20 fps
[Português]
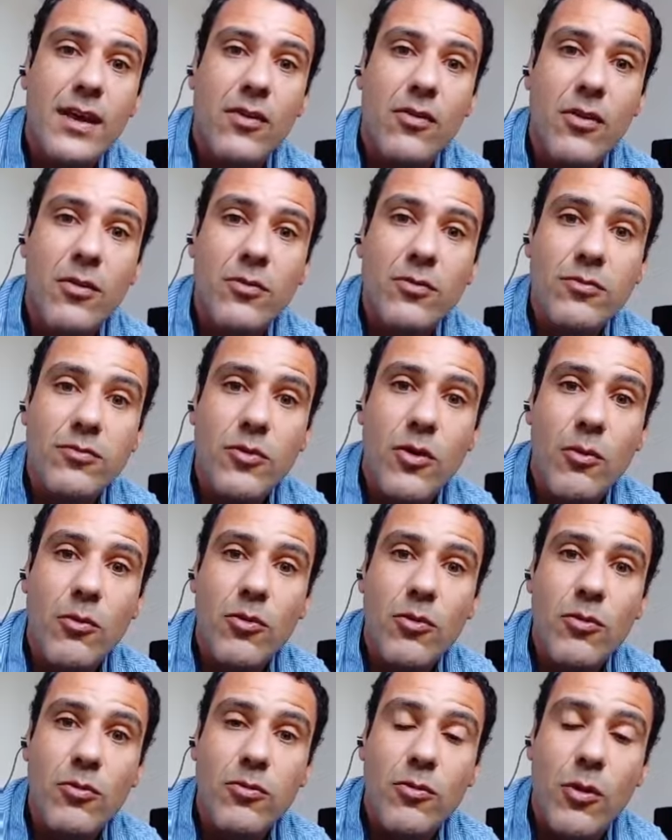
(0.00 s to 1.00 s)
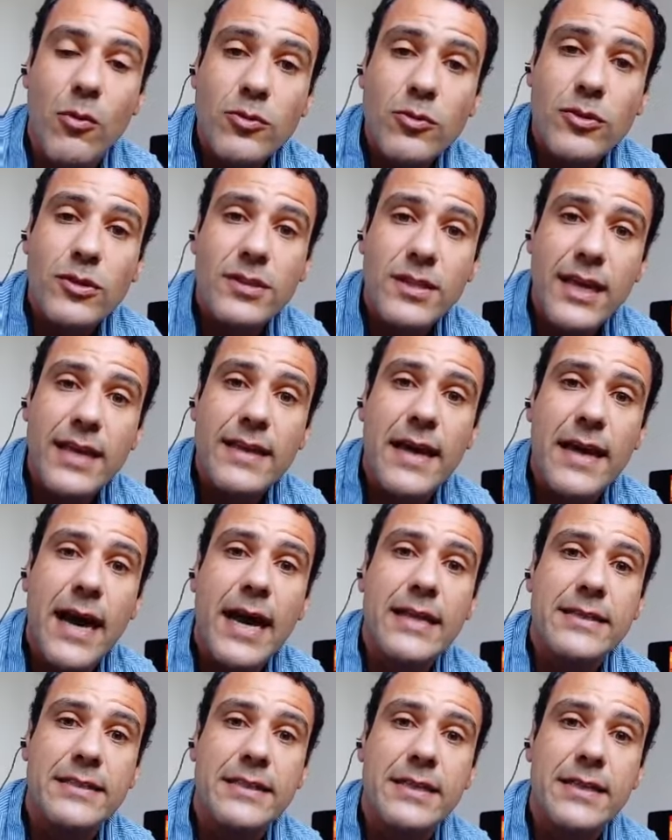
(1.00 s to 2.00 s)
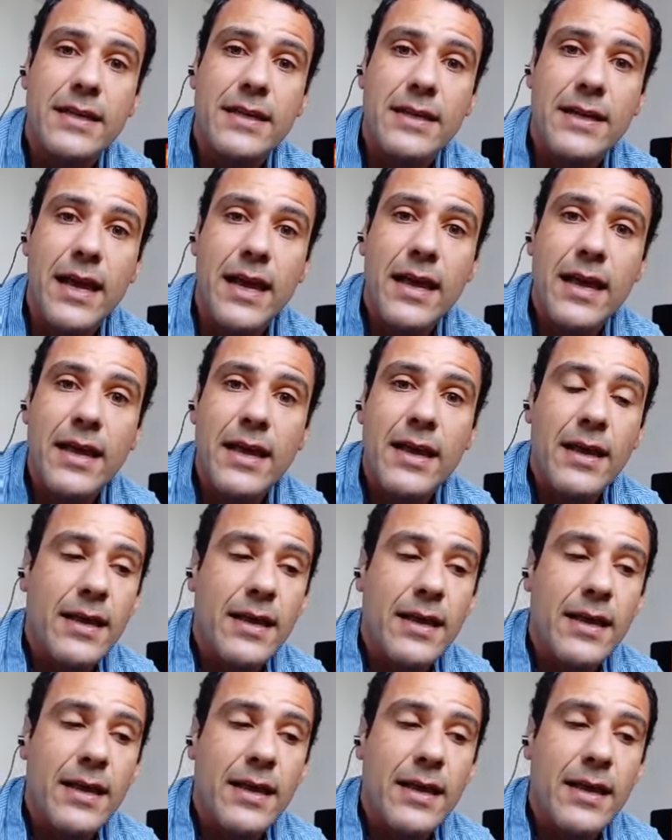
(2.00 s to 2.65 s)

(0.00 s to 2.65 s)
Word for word: como, como, como sociedade. Né?